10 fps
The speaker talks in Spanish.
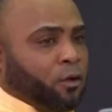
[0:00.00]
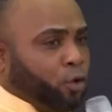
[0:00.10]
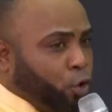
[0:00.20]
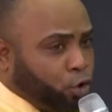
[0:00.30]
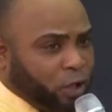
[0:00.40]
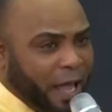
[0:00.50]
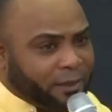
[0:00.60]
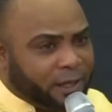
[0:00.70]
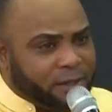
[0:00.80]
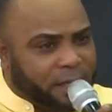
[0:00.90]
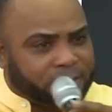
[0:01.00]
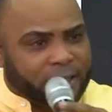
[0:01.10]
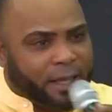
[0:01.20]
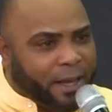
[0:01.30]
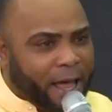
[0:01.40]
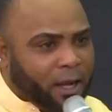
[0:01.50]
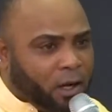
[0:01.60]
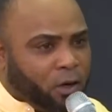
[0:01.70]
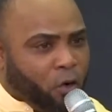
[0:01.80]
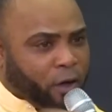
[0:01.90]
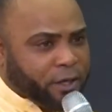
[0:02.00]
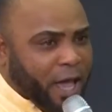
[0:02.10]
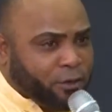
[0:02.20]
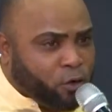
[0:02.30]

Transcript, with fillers: No trates de acelerar lo que ya